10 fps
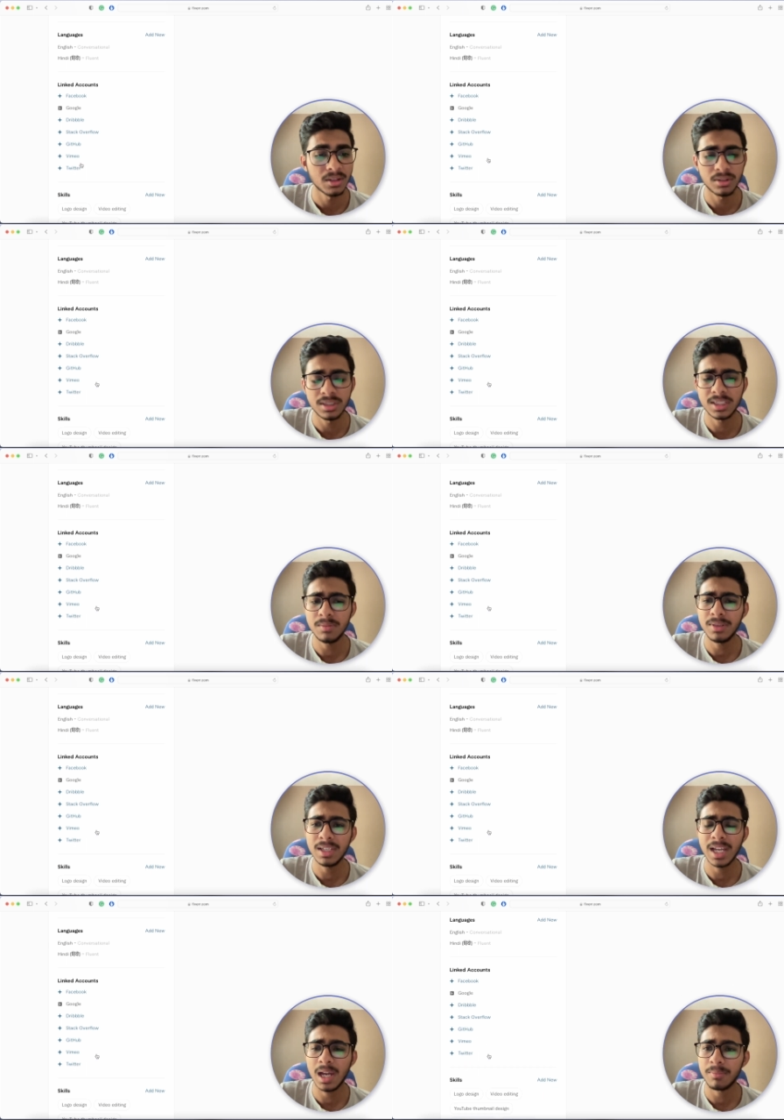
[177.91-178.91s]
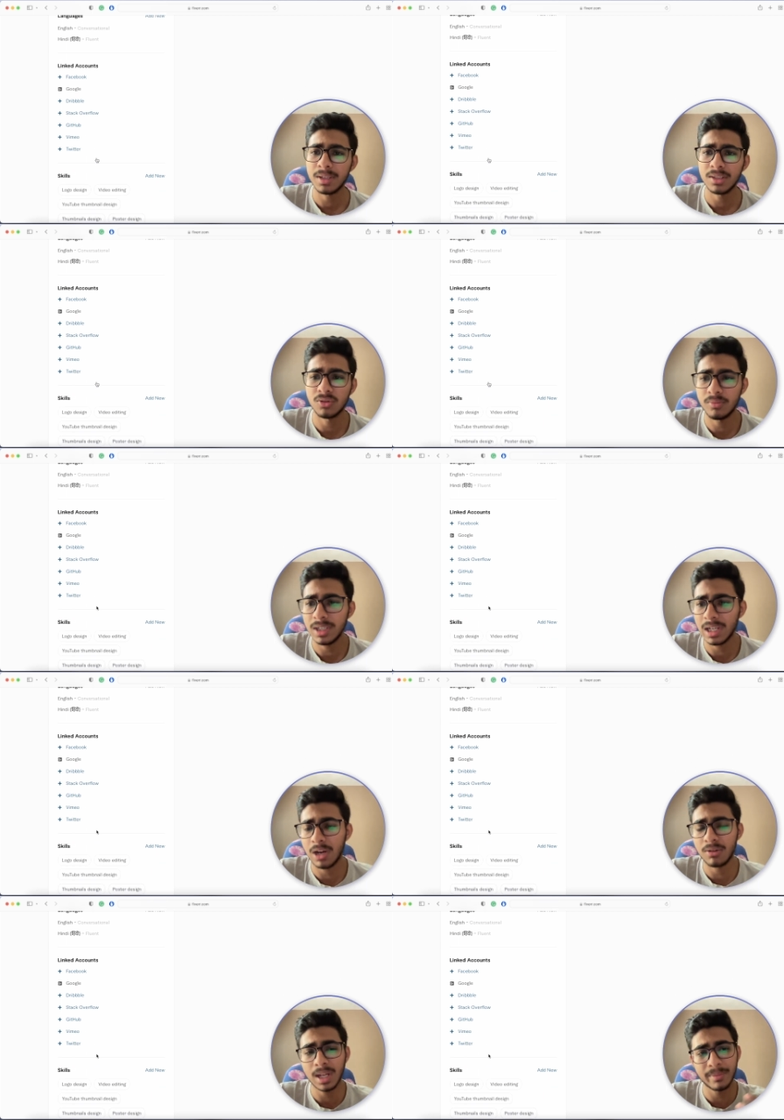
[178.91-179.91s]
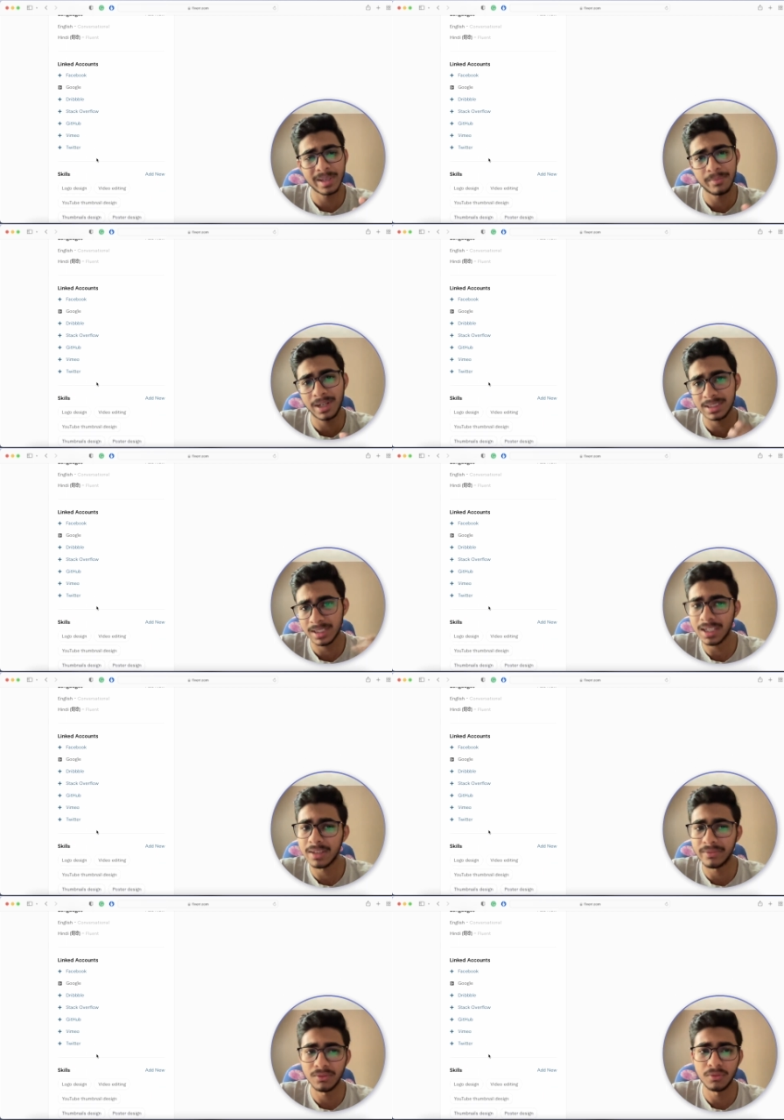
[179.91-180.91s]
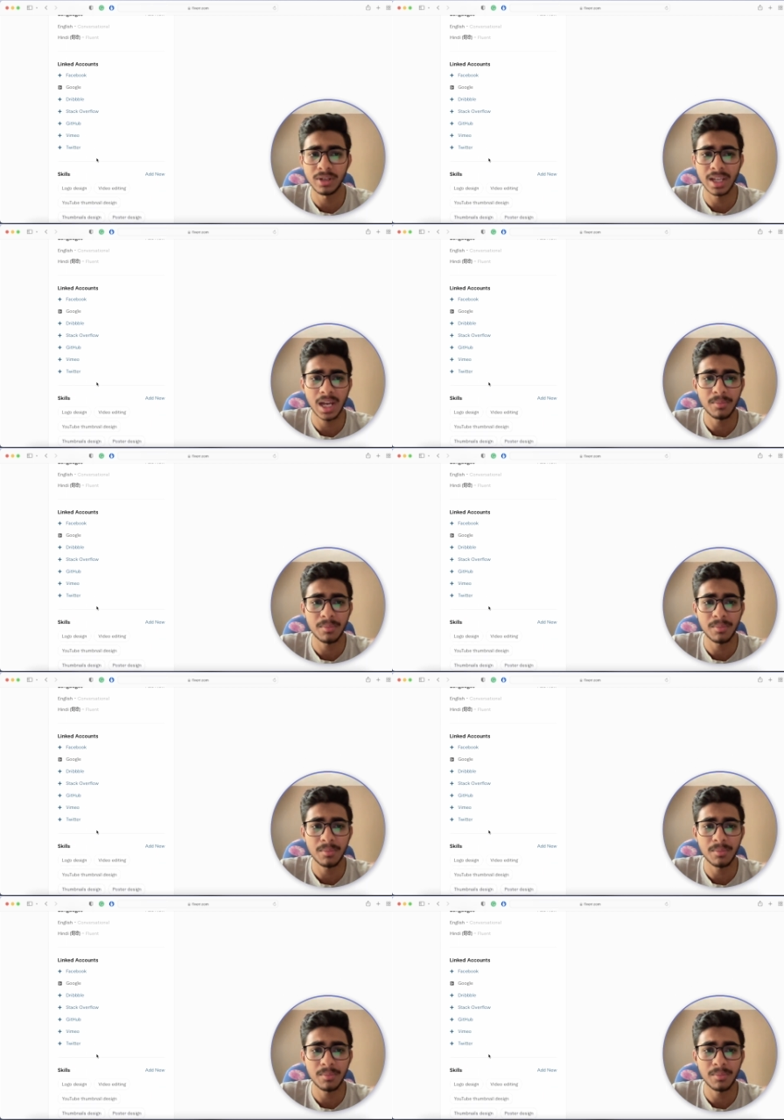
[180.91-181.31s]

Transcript: किसी भी यहाँ पे जो भी अकाउंट आपके पास है वो यहाँ